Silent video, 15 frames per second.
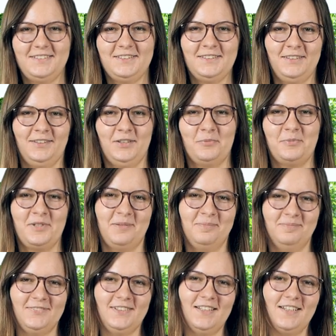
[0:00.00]
Dzień dobry.
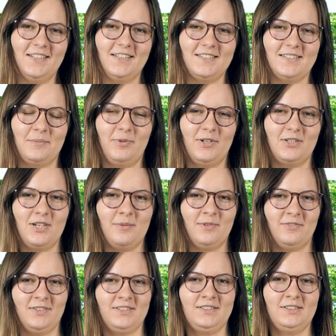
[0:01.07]

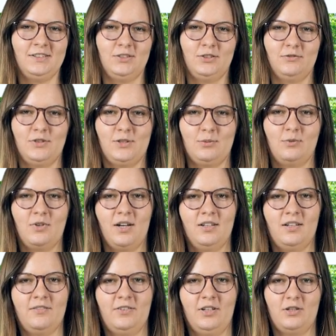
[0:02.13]
Zapraszamy Was dziś do
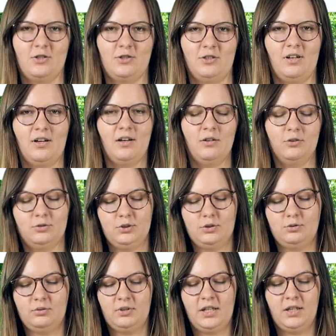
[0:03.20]
wysłuchania wierszyka o
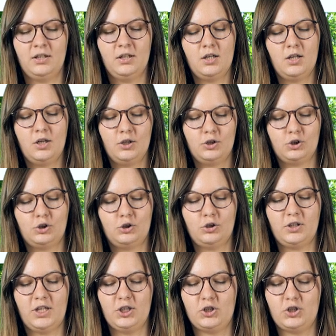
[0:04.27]
tytule
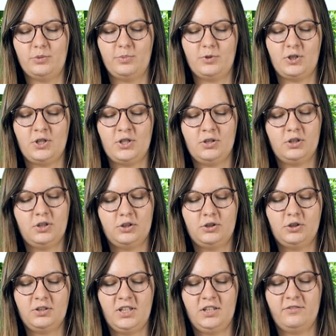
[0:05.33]
Kto najszybszy,
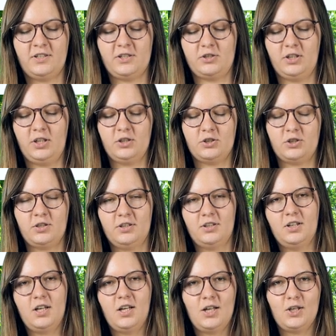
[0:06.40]
kto najważniejszy.
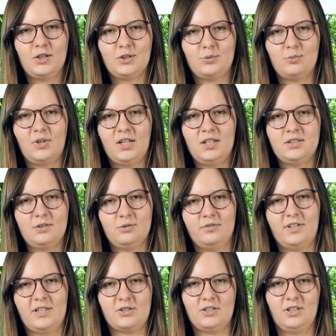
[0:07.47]
Słuchajcie
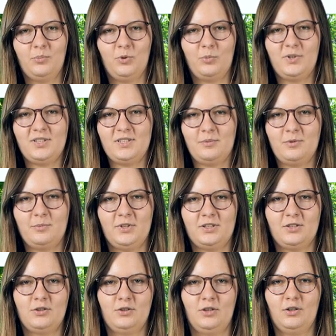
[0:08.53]
uważnie, bo będziemy
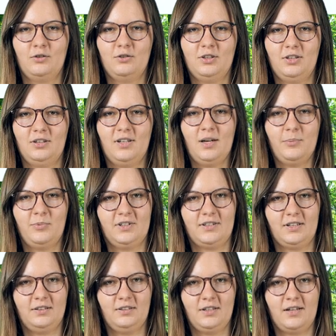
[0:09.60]
mieć do niego kilka
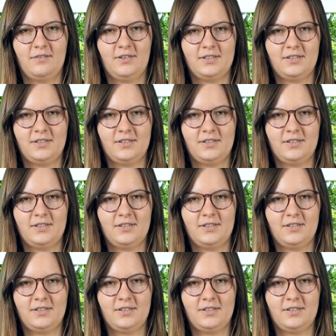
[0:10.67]
pytań dla